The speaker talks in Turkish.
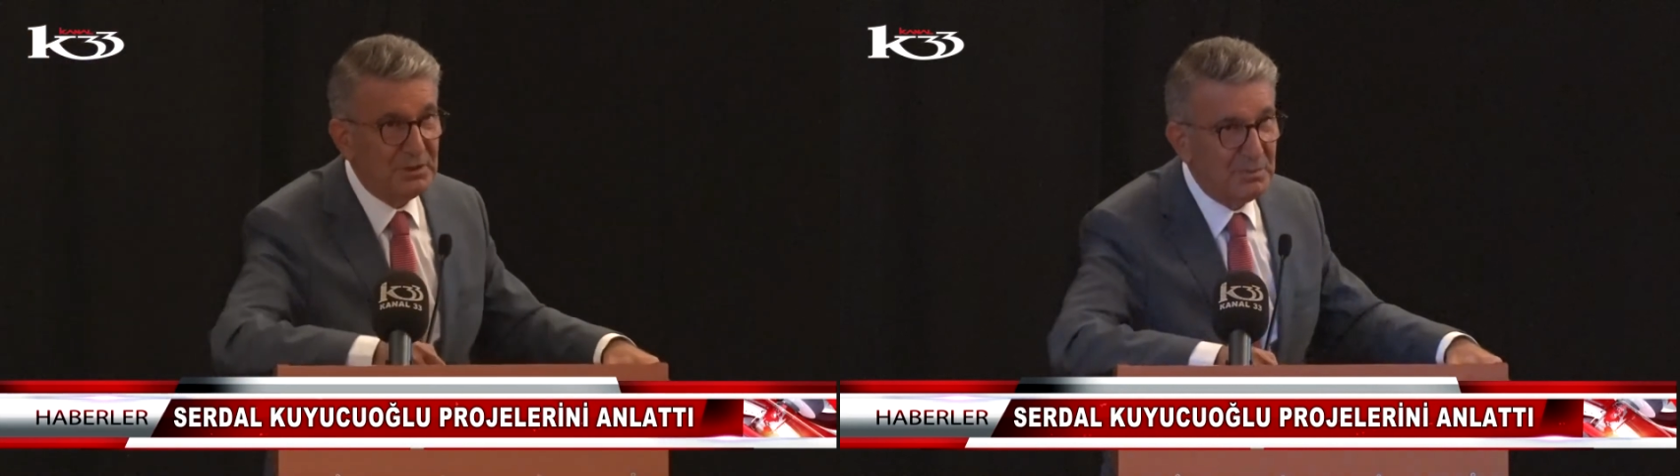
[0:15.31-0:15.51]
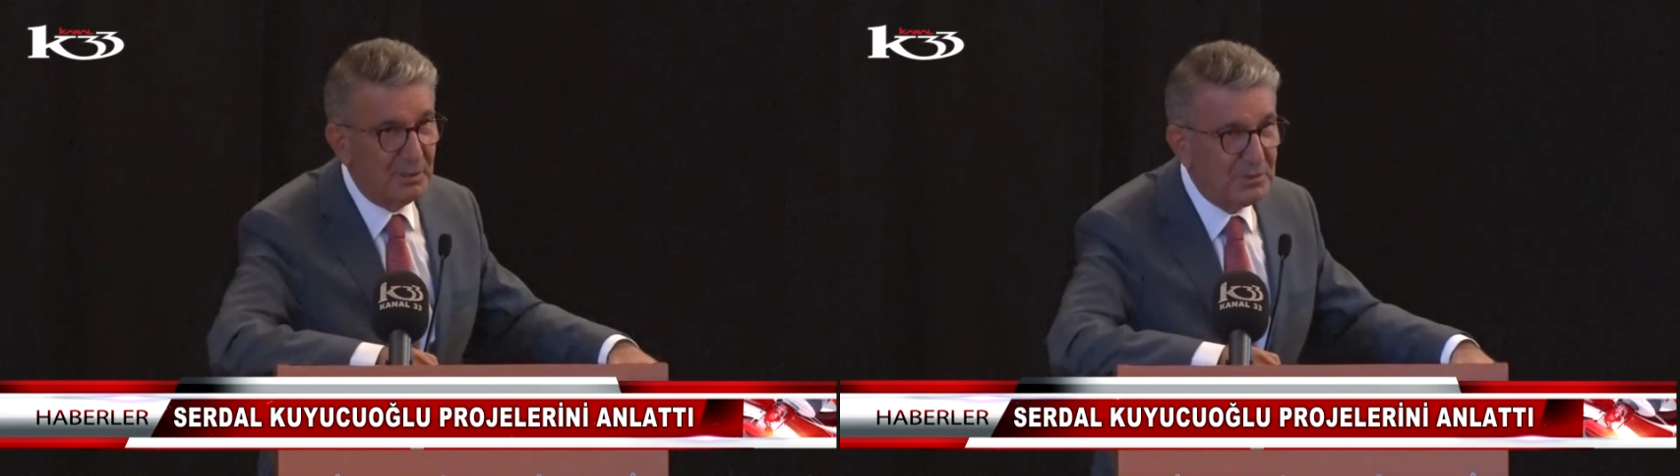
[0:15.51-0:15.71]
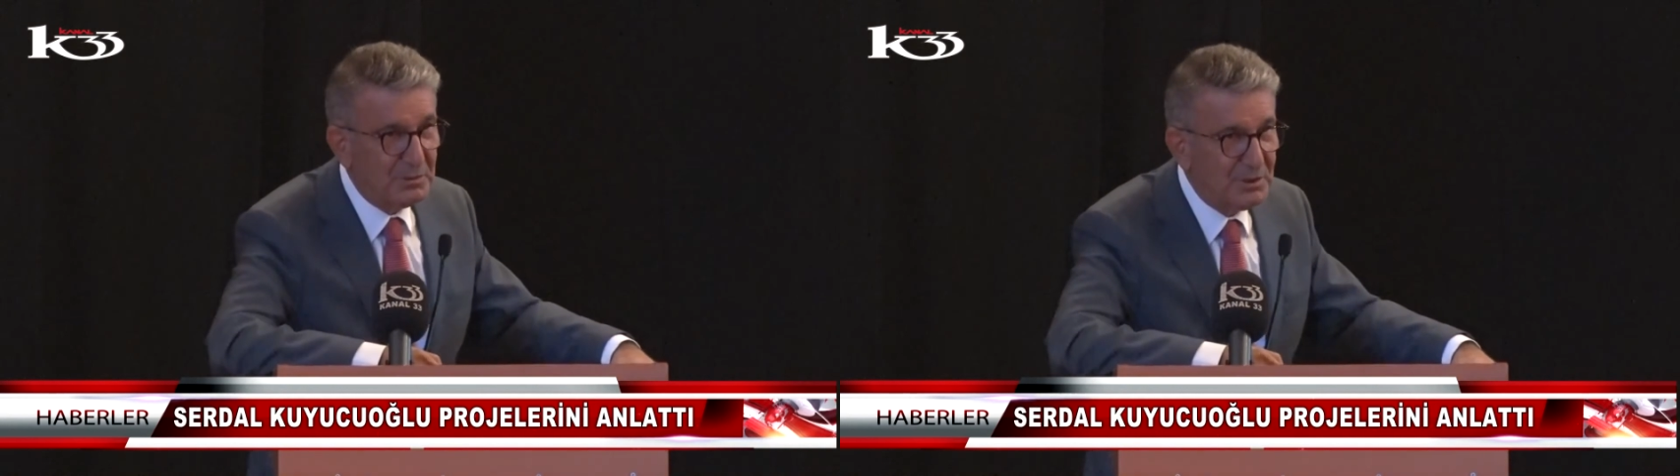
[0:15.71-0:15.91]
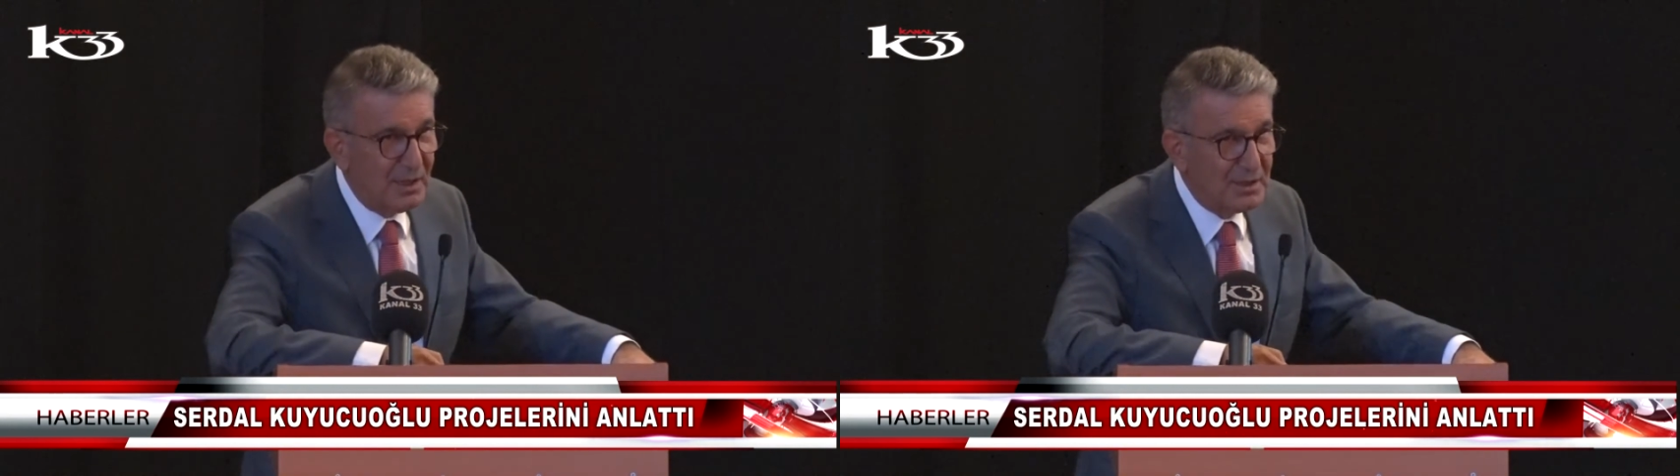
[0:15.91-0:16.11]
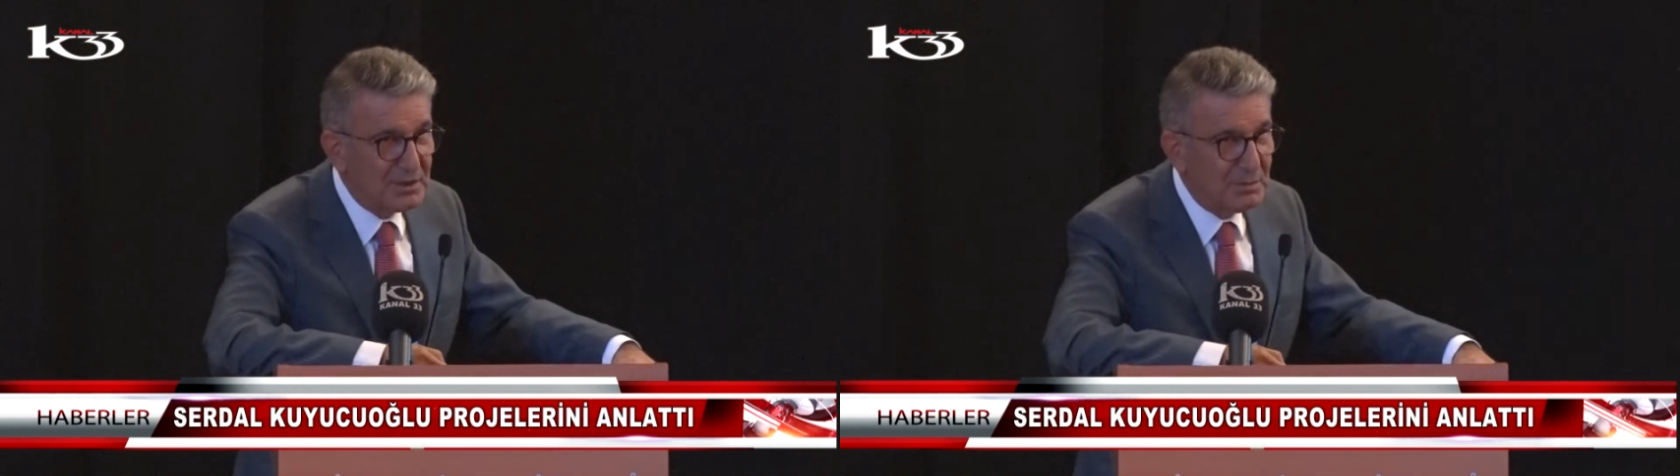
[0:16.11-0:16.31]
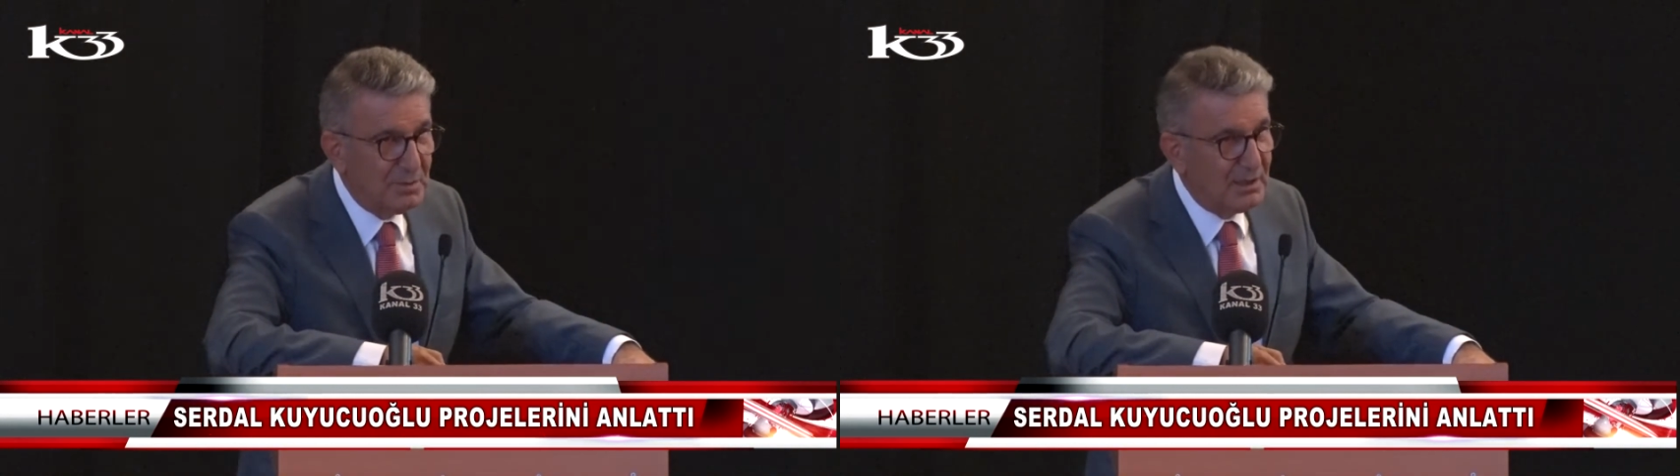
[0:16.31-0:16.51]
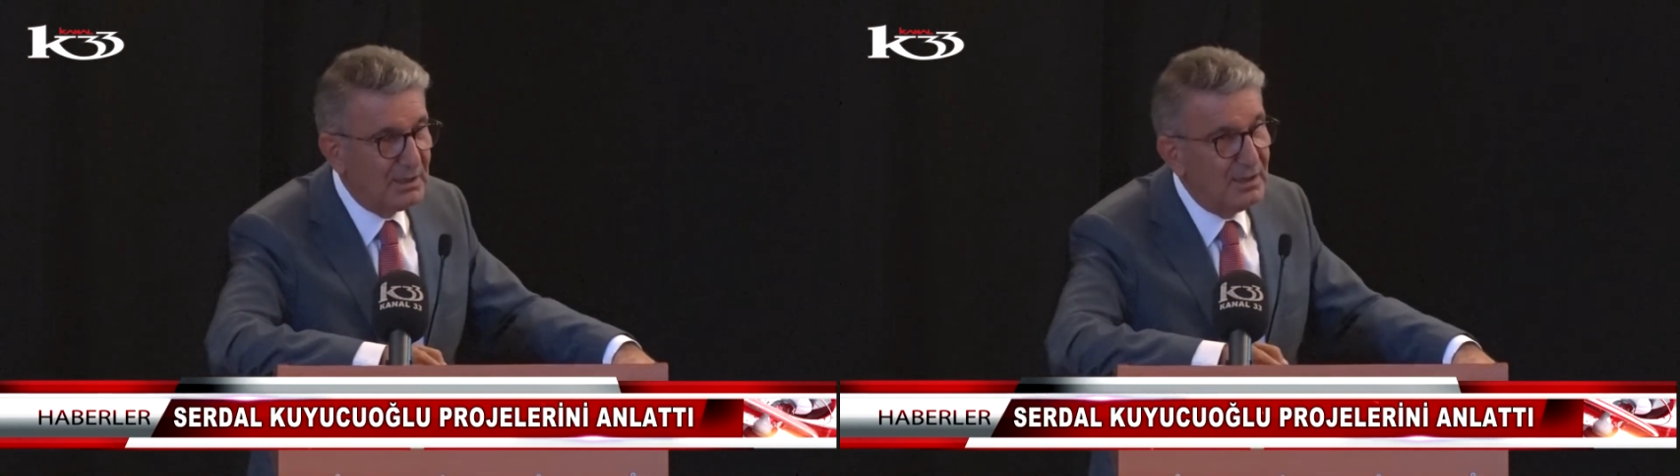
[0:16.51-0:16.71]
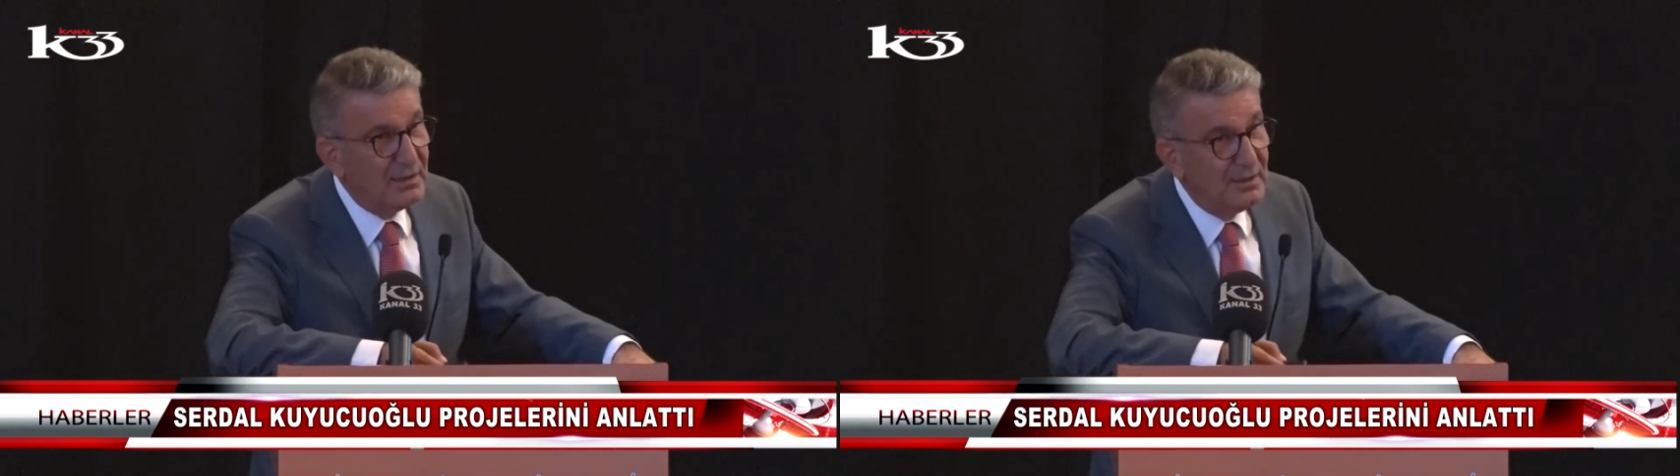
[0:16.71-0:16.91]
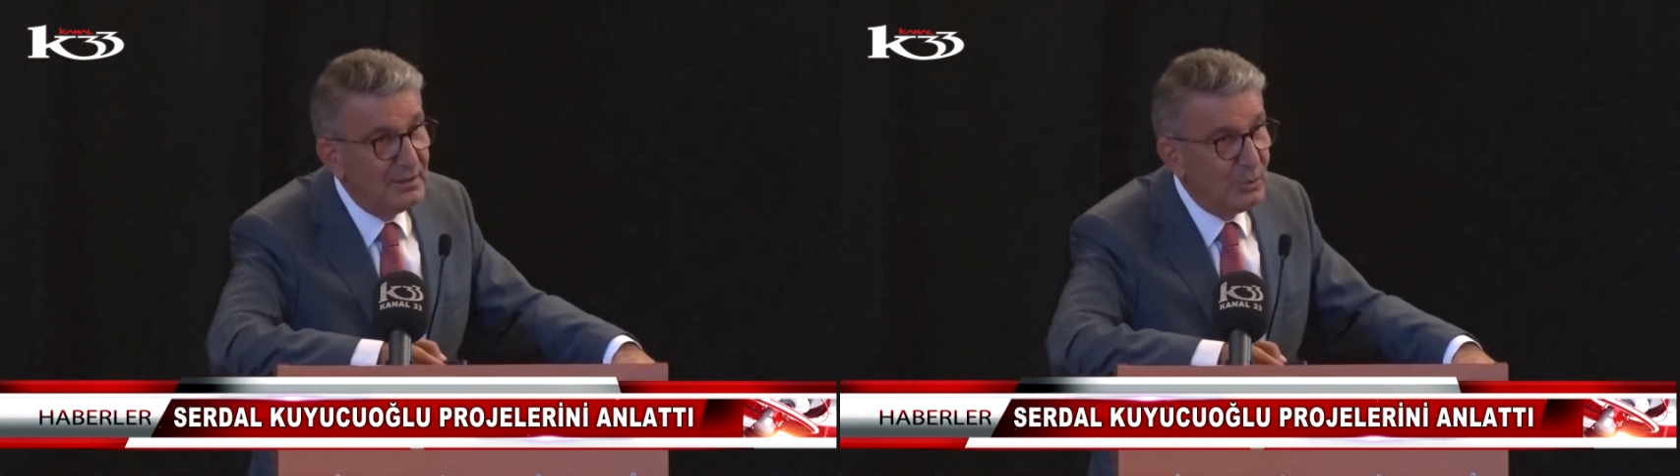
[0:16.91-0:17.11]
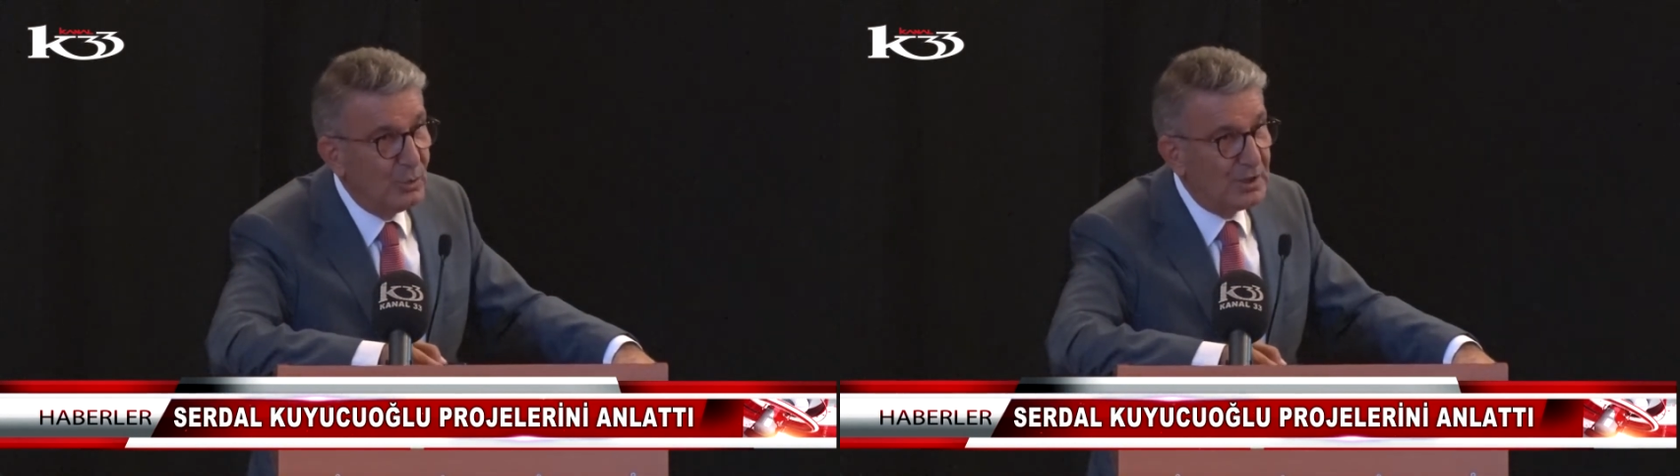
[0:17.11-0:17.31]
aday adayı Serdal Kuyucuoğlu,